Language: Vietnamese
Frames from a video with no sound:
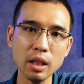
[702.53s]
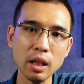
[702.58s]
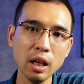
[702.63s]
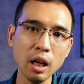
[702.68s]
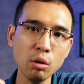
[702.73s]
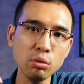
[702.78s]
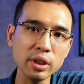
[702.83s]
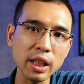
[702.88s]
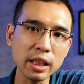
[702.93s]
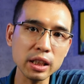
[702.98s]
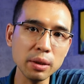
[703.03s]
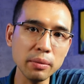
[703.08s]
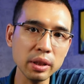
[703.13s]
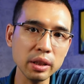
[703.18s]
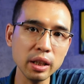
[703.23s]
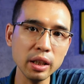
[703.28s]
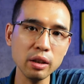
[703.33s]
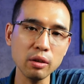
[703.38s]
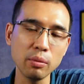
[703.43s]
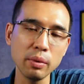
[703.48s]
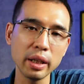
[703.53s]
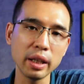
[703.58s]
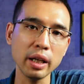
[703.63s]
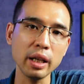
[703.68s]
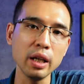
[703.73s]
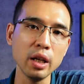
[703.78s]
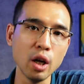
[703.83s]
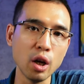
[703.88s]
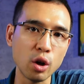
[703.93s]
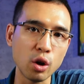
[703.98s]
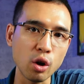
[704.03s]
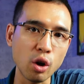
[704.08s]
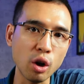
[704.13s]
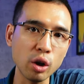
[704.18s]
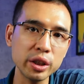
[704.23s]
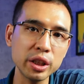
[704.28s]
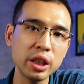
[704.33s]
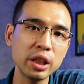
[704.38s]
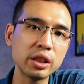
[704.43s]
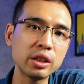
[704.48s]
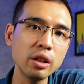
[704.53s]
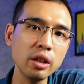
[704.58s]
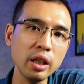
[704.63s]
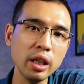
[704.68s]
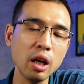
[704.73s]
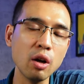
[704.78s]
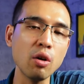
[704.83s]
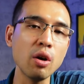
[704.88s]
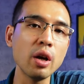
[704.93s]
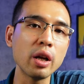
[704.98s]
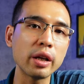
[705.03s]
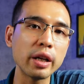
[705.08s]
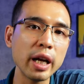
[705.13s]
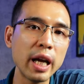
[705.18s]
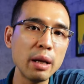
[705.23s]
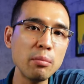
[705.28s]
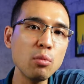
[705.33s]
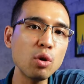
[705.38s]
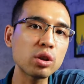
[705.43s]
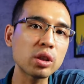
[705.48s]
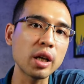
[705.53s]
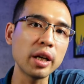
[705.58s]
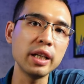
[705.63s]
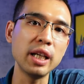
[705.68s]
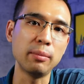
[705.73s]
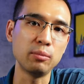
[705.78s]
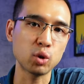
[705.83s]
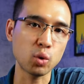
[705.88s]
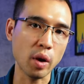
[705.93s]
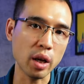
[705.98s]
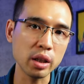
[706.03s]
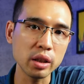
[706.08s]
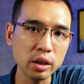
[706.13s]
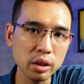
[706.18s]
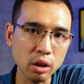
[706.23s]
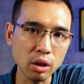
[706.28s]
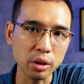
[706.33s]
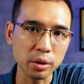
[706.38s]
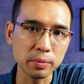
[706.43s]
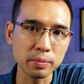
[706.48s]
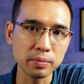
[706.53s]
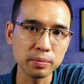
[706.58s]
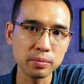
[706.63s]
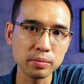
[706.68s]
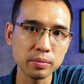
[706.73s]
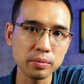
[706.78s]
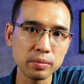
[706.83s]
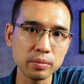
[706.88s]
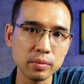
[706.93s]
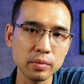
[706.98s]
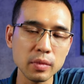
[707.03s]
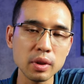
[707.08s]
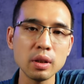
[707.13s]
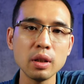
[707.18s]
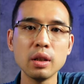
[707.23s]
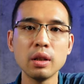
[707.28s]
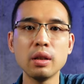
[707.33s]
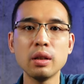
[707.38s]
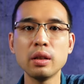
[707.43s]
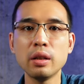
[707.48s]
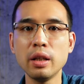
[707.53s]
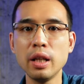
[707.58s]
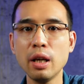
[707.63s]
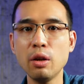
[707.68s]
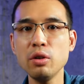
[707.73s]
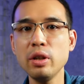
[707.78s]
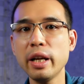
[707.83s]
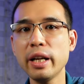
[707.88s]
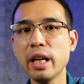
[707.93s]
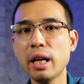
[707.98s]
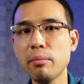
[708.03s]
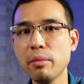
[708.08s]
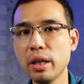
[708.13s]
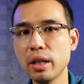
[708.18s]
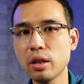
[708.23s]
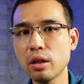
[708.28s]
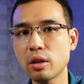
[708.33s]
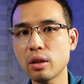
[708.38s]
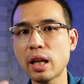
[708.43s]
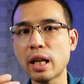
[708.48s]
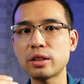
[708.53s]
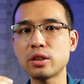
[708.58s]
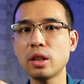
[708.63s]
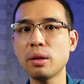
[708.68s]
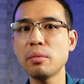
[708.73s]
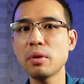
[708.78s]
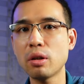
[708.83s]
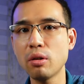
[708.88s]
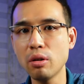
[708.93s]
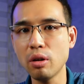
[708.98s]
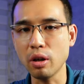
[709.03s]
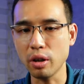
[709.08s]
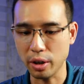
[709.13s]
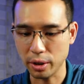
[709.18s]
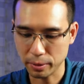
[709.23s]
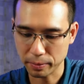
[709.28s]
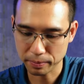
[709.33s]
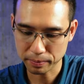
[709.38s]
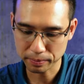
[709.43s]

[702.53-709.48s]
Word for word: Là ông chat GPT của mình ấy, nó chỉ dữ liệu đến một thời điểm quá khứ thôi. Nếu như anh em mình đặt cho một câu hỏi